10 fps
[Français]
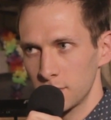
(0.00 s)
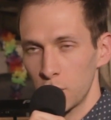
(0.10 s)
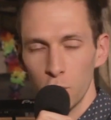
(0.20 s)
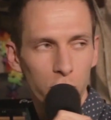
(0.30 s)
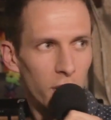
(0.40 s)

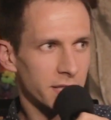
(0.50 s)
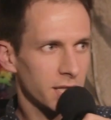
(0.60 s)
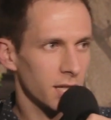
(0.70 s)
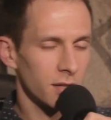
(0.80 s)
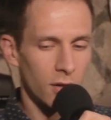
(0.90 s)
Donc
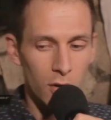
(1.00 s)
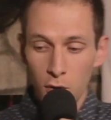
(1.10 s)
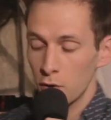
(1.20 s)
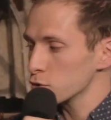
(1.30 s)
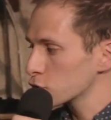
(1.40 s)
voici,
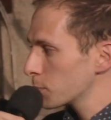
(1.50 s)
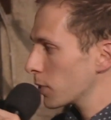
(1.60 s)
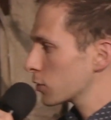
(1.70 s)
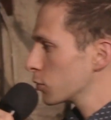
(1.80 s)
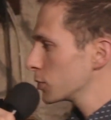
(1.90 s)
je sais
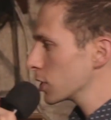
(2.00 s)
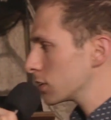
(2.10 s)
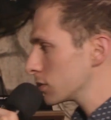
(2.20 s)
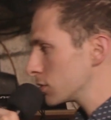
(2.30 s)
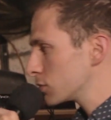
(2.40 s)
pas
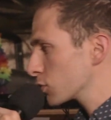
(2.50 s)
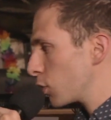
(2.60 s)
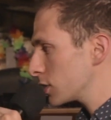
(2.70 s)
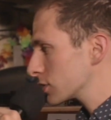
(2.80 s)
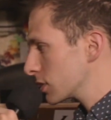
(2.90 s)
combien,
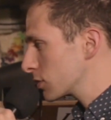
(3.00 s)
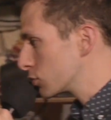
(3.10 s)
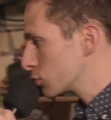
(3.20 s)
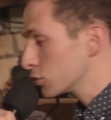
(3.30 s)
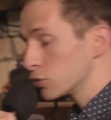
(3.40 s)
3, 5,
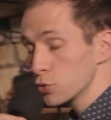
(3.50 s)
12,